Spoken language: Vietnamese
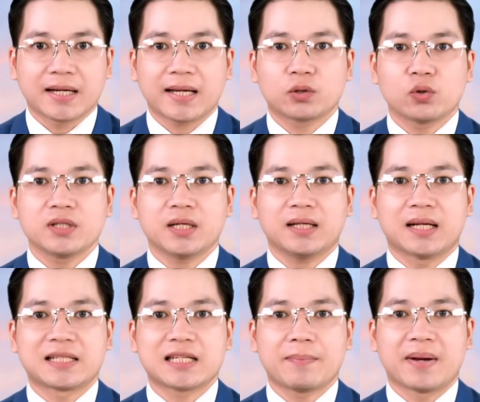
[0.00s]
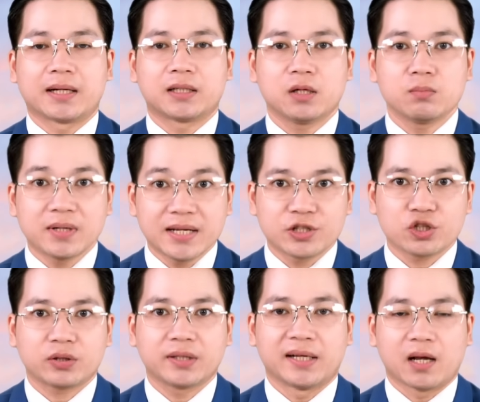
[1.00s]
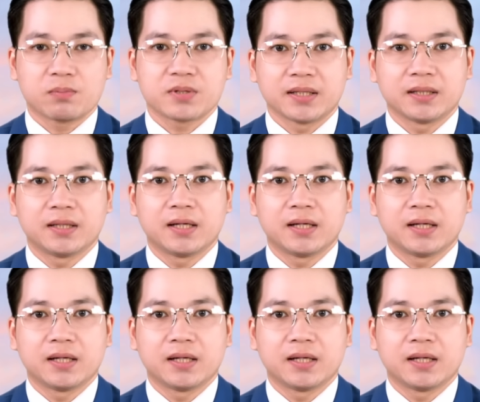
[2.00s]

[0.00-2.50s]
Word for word: cách tốt nhất là cha mẹ không nên cho tiền học sinh.